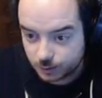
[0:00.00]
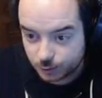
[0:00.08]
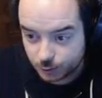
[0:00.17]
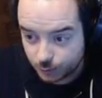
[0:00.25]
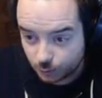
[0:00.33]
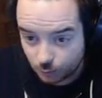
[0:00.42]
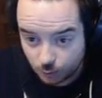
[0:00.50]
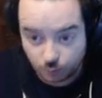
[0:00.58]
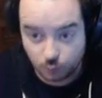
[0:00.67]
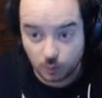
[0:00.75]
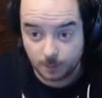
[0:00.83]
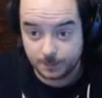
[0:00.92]
Je ne le
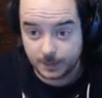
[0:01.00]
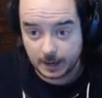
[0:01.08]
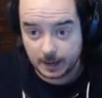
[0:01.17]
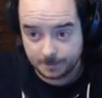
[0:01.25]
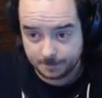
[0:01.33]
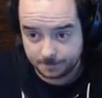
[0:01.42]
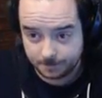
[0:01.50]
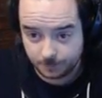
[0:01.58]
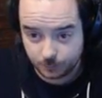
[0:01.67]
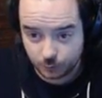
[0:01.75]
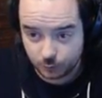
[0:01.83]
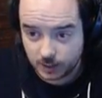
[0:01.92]
vois pas.
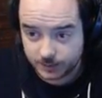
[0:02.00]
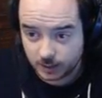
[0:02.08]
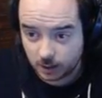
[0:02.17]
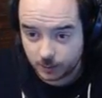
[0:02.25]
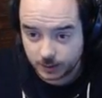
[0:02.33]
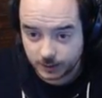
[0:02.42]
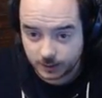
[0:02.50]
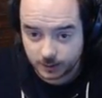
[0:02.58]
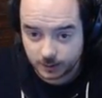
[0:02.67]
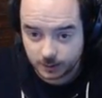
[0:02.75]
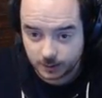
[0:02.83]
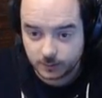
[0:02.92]
du l'intérieur peut-être
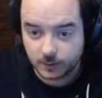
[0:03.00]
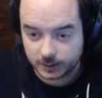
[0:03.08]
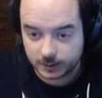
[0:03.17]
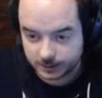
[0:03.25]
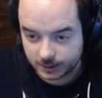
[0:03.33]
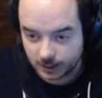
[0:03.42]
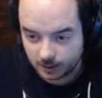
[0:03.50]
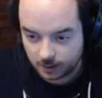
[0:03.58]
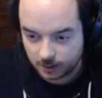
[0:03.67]
Voilà, c'était là.